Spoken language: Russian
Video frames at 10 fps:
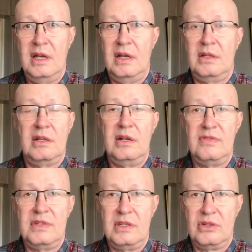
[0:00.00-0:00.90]
это для
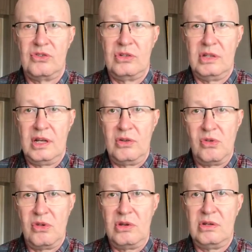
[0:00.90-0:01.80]
всех
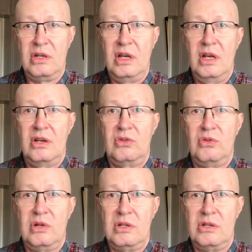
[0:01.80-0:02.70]
желающих
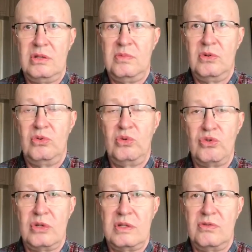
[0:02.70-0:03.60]
кто хотел бы
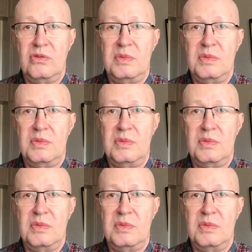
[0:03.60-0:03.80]
улучшить свое